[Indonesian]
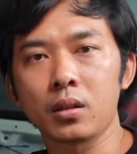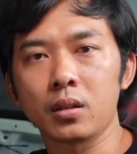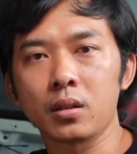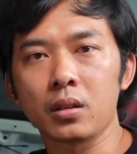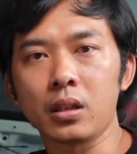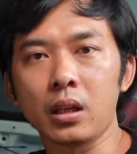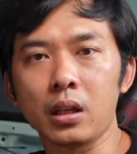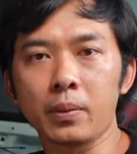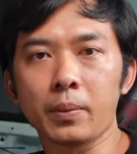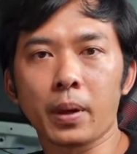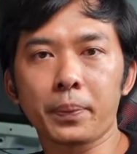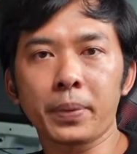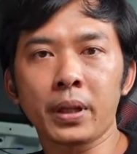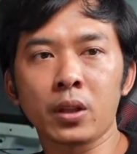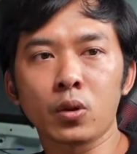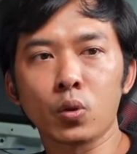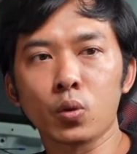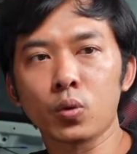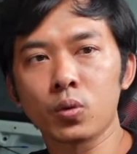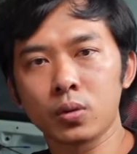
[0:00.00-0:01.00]
di lima
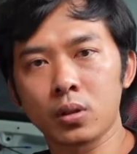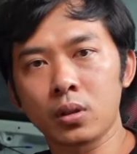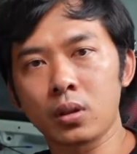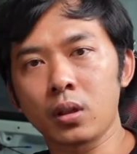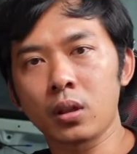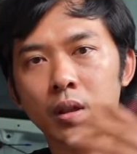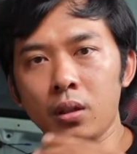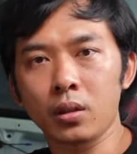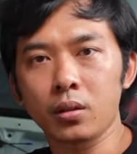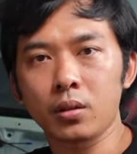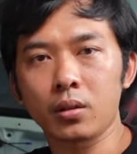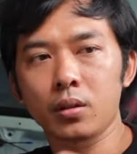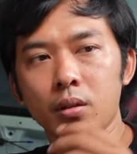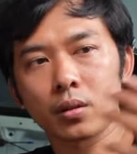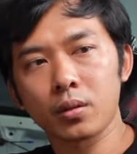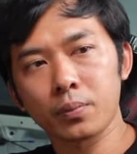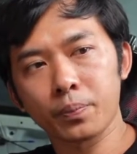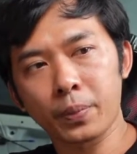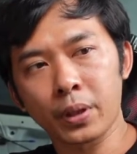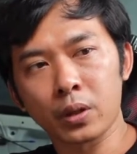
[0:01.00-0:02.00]
pintu jadi
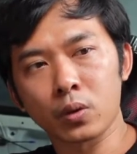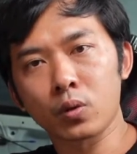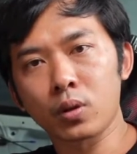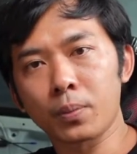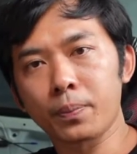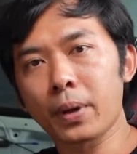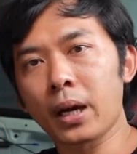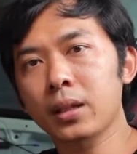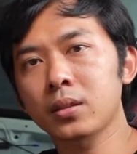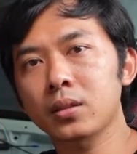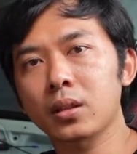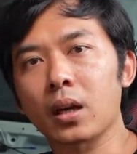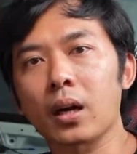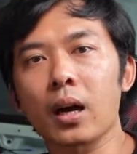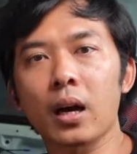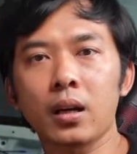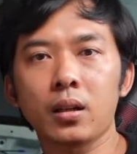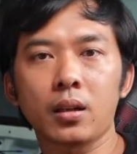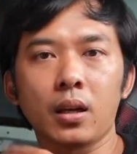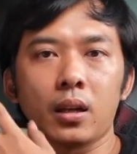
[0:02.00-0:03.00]
pintu depan,
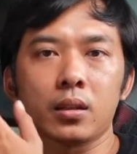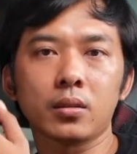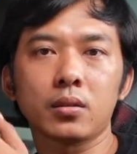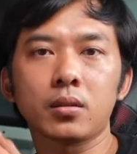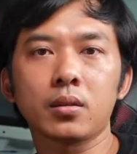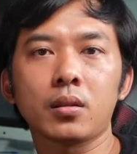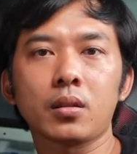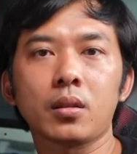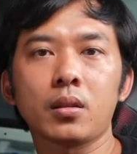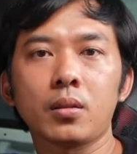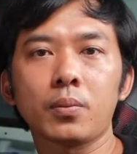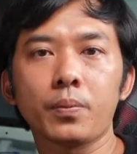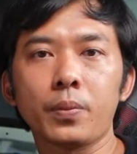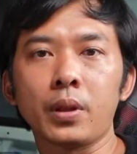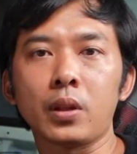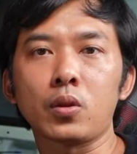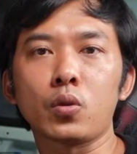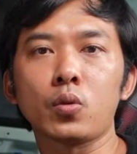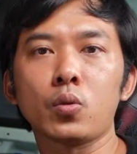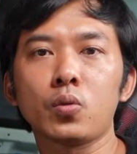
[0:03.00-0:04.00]
tengah, dan
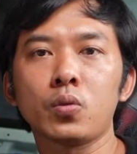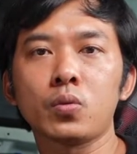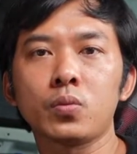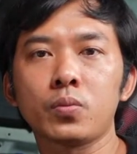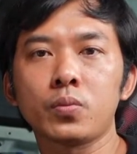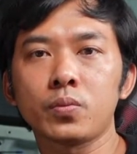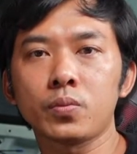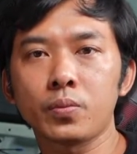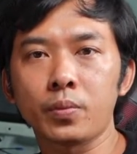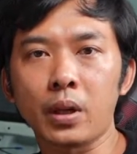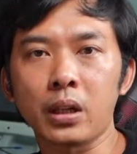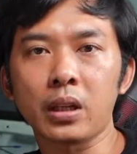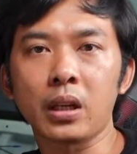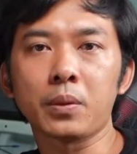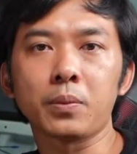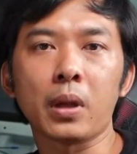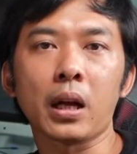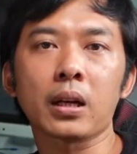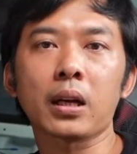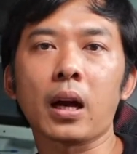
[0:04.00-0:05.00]
pintu bagian
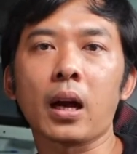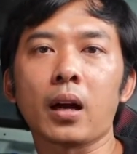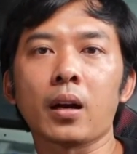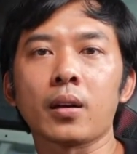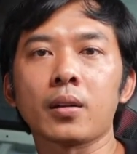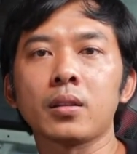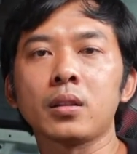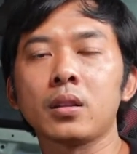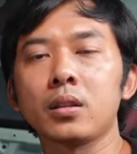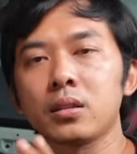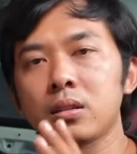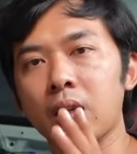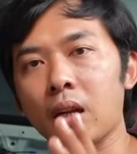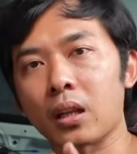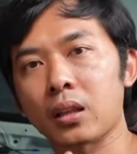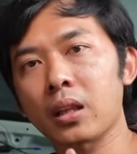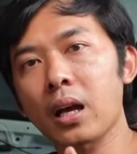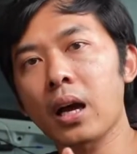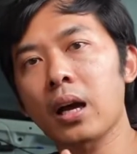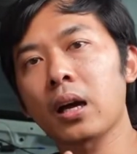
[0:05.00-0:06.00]
belakang
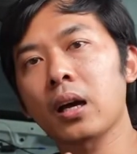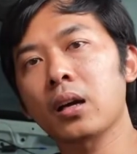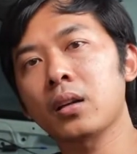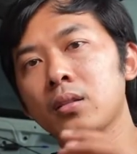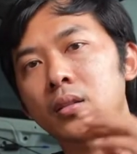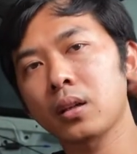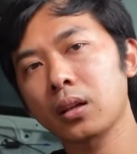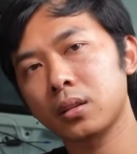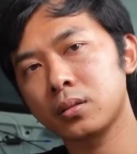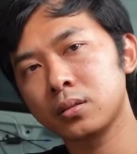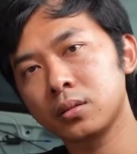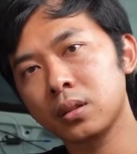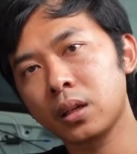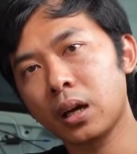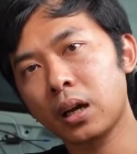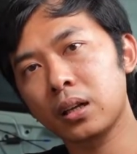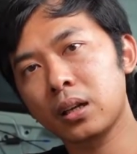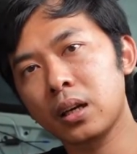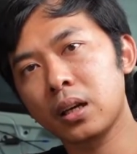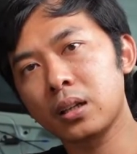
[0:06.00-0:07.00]
serta
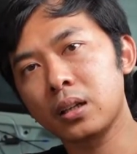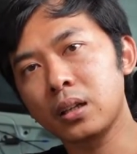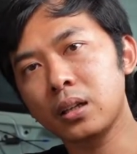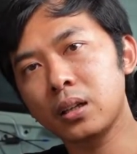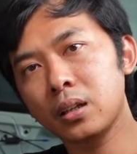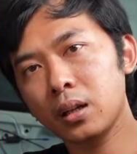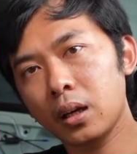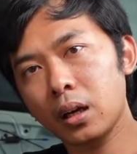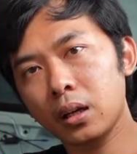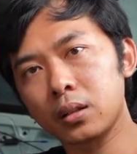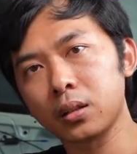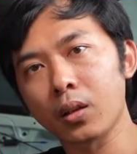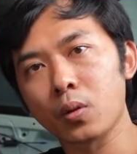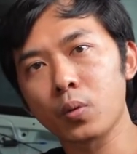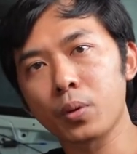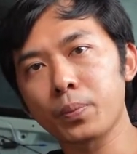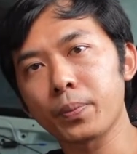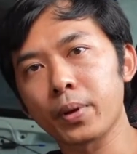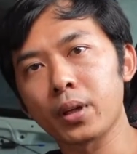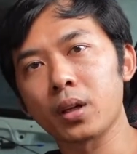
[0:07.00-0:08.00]
ada di under
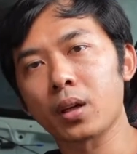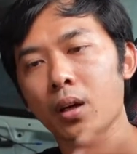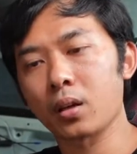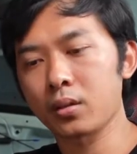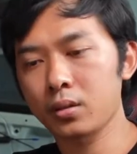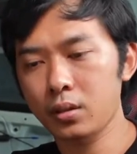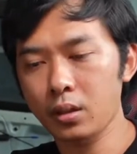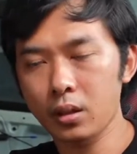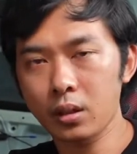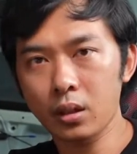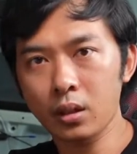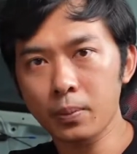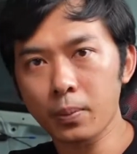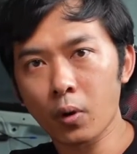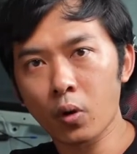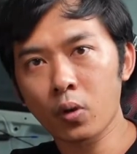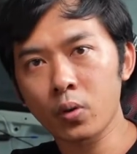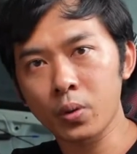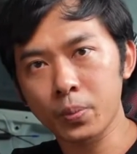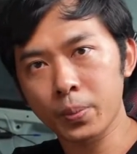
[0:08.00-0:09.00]
wiper jadi di
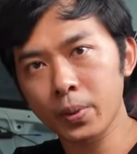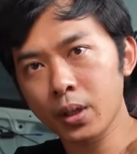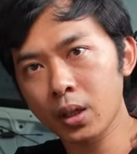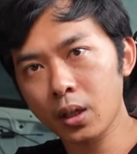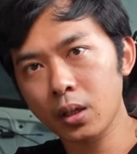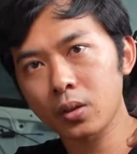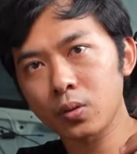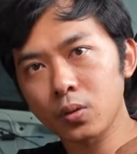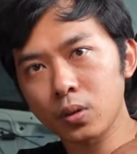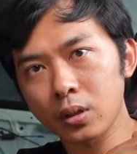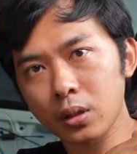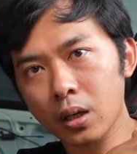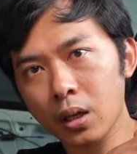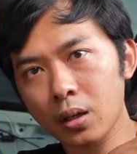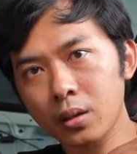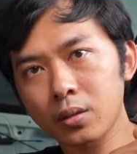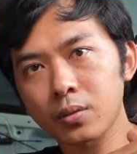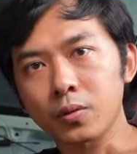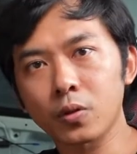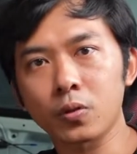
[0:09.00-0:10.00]
bawah wiper itu
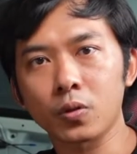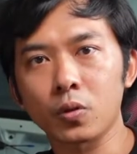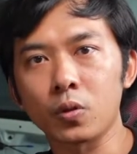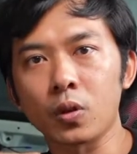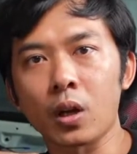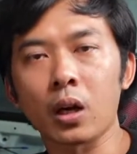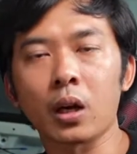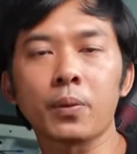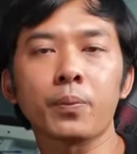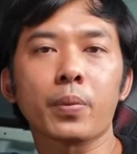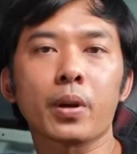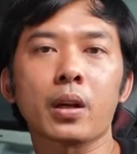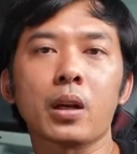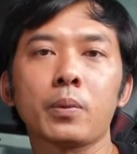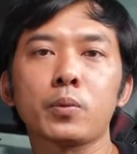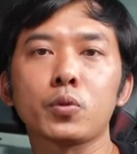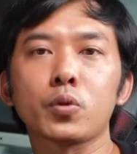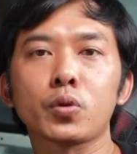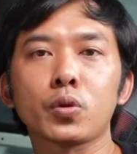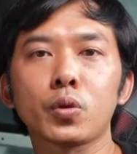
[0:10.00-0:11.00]
kita gunakan perdam
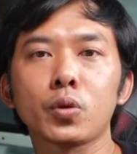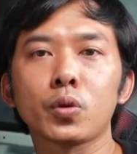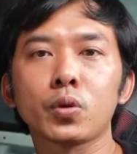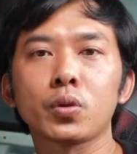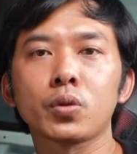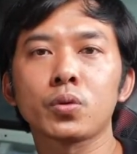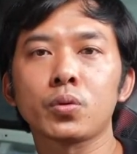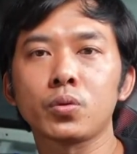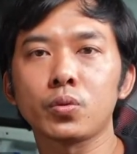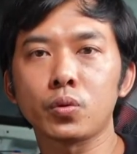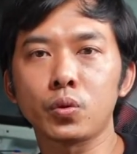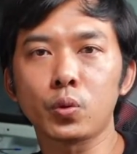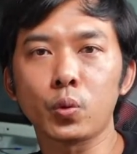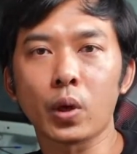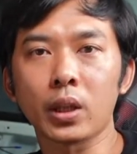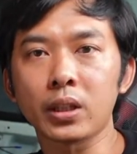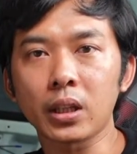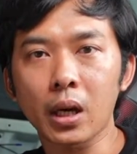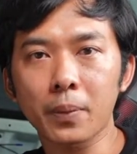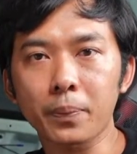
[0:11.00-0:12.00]
khusus
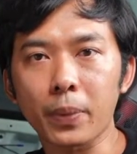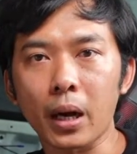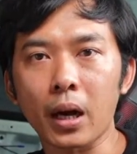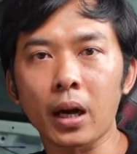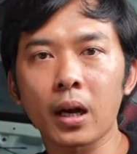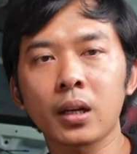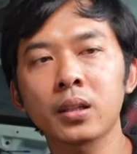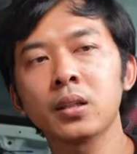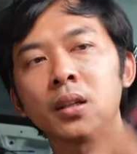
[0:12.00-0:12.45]
tujuannya apa?